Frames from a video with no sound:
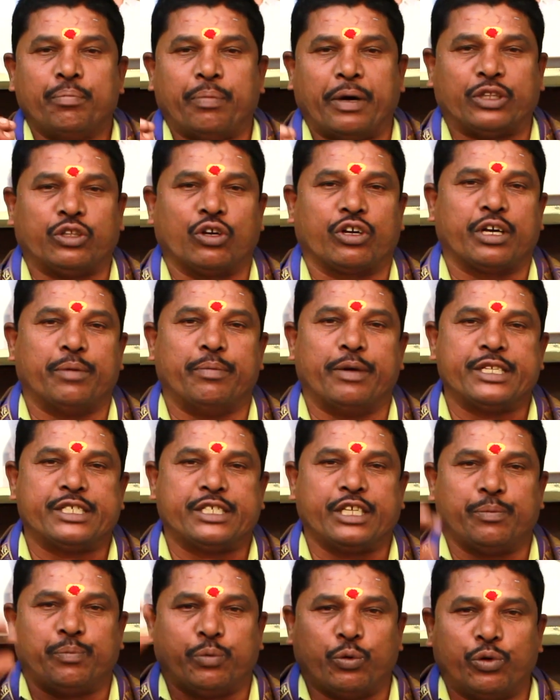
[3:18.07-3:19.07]
ప్రతి ఒక్క
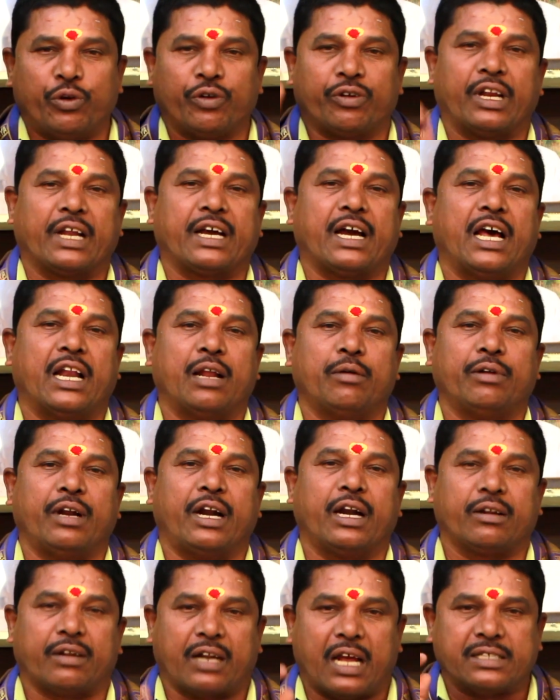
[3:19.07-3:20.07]
మంచి పూర్వీకుల కాలం
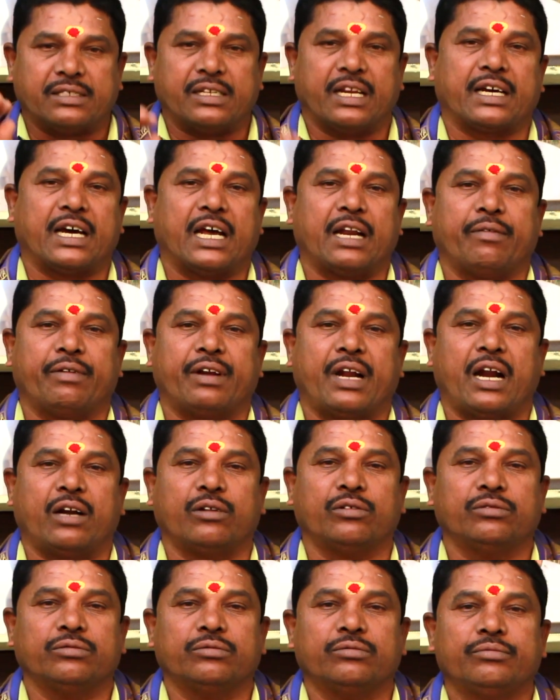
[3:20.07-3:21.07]
నాడు రాజుల కాలం
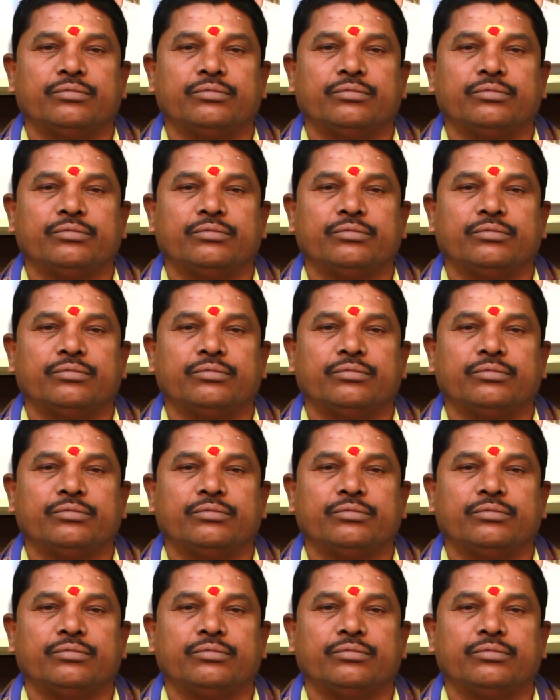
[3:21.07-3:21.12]
నాడు